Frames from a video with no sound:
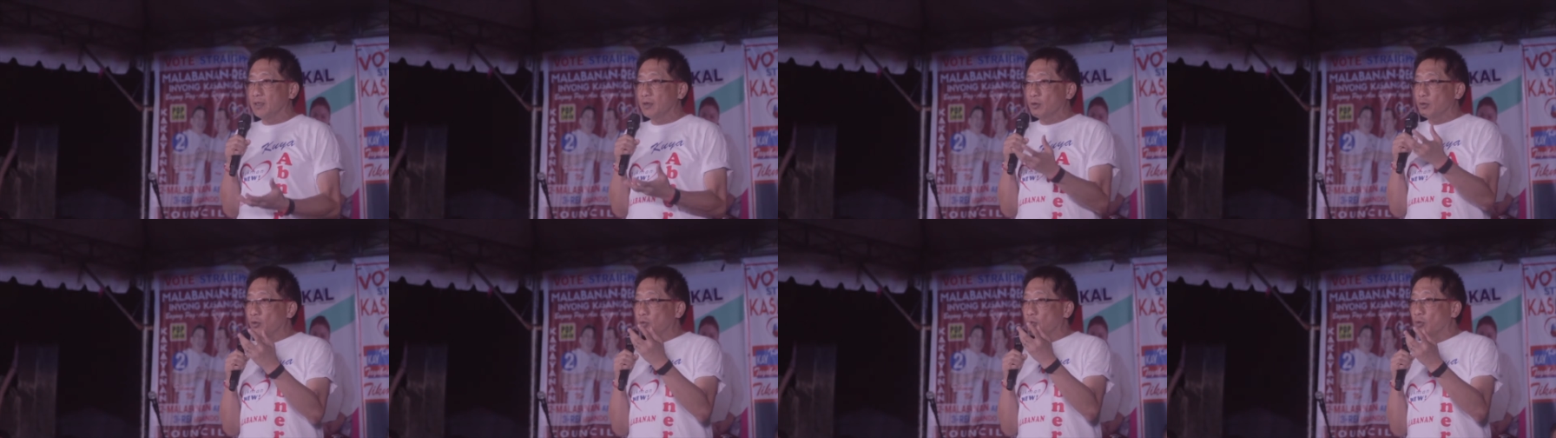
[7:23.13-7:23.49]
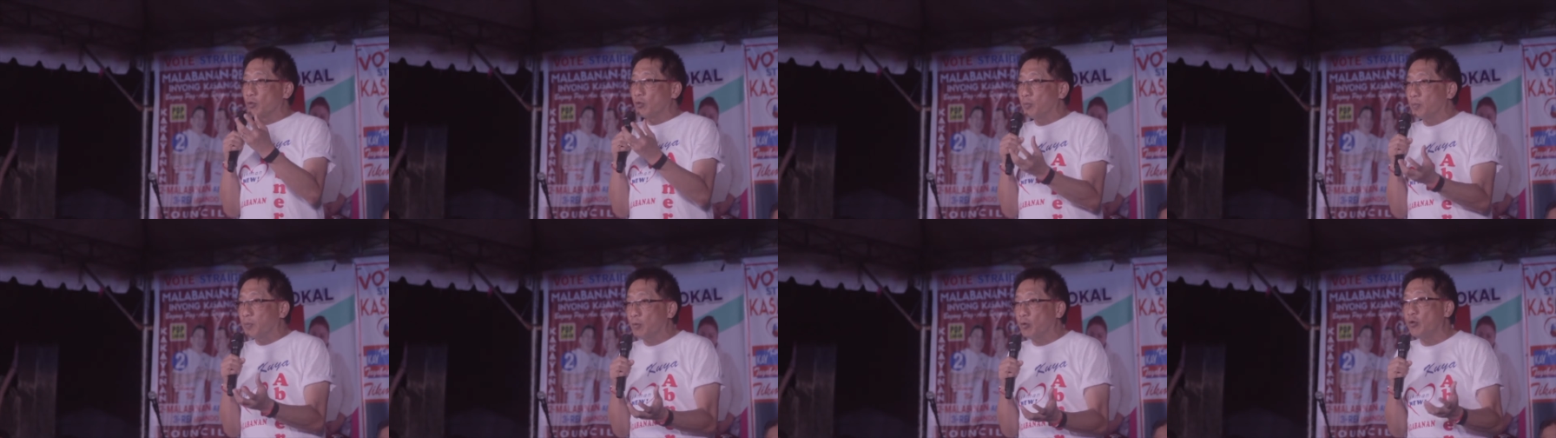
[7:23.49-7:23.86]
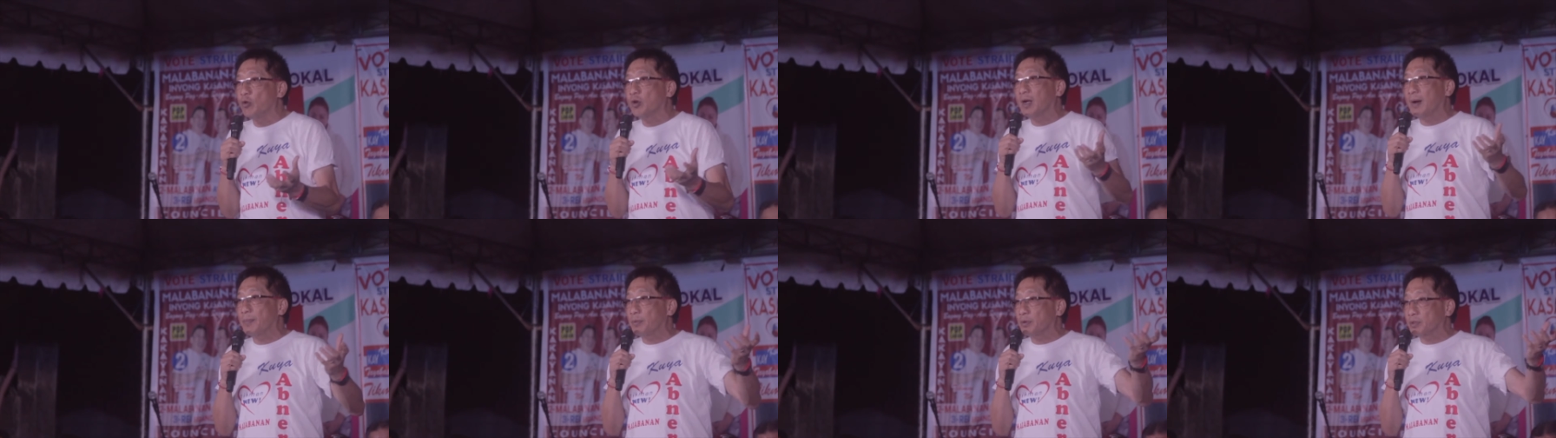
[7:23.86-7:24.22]
Kung, kung
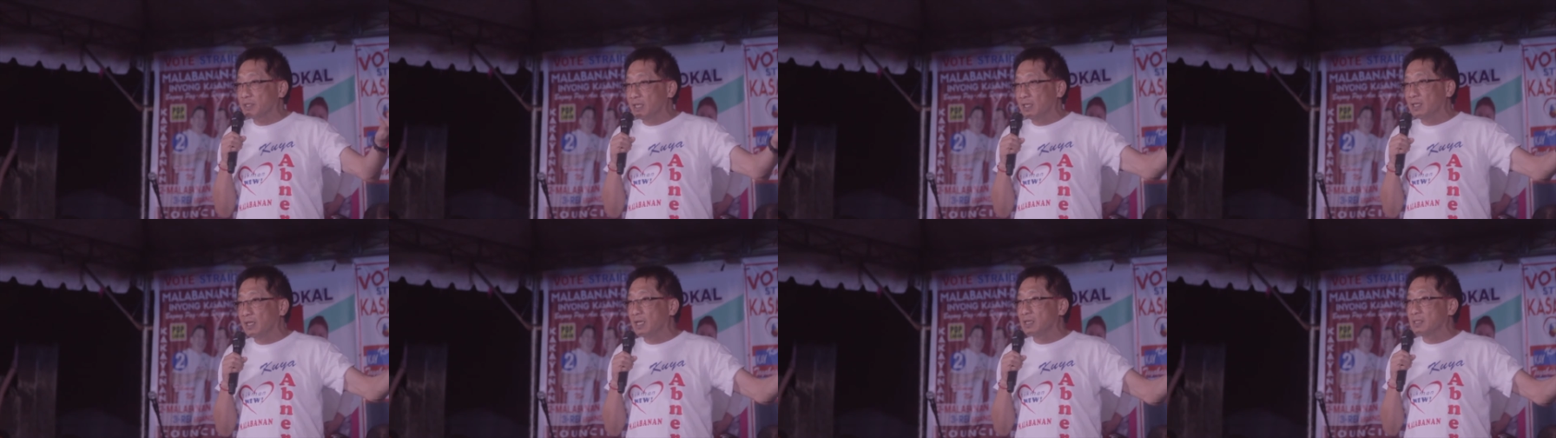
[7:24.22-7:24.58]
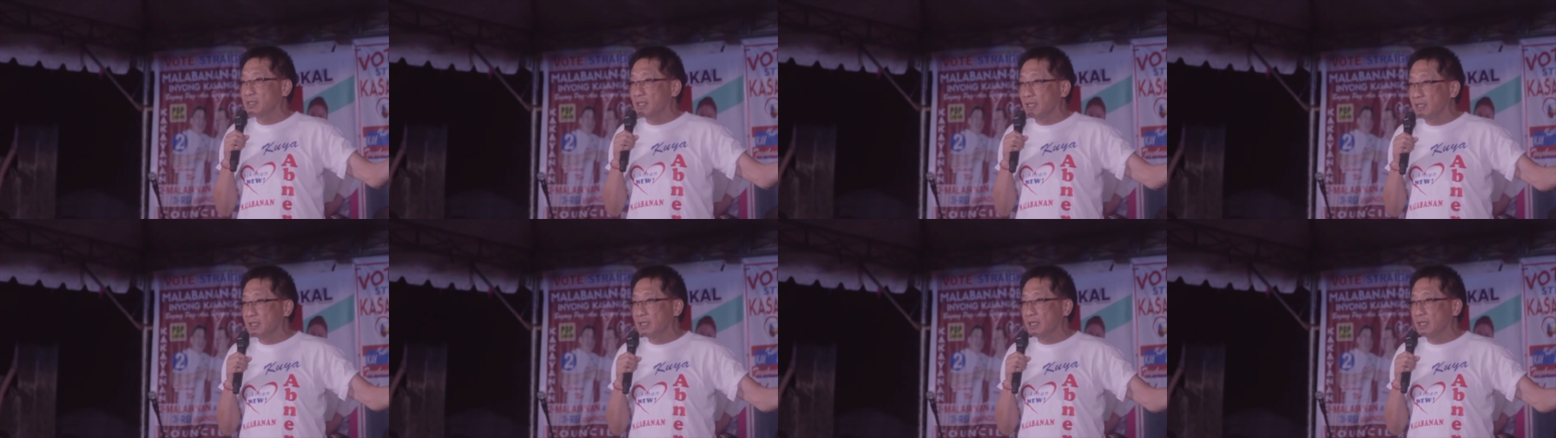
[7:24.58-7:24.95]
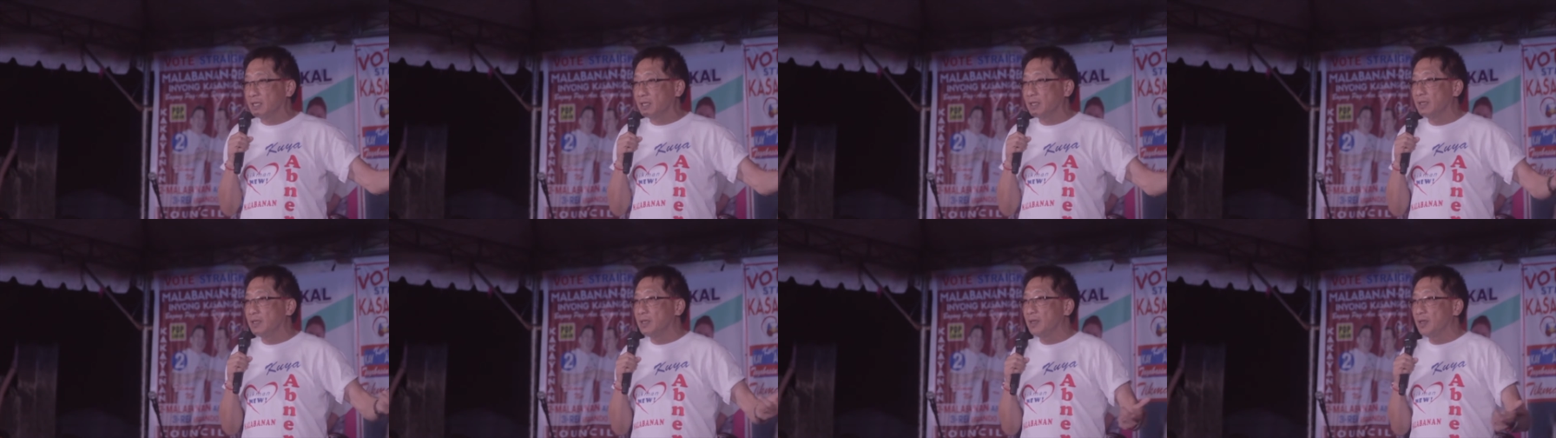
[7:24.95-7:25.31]
kapusin ang
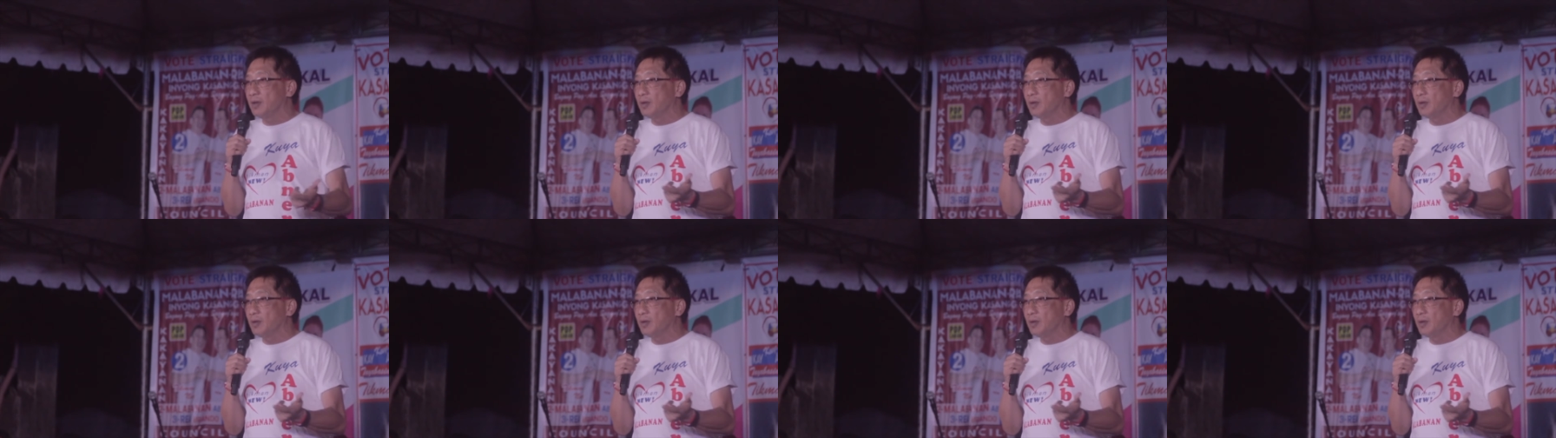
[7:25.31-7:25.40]
city,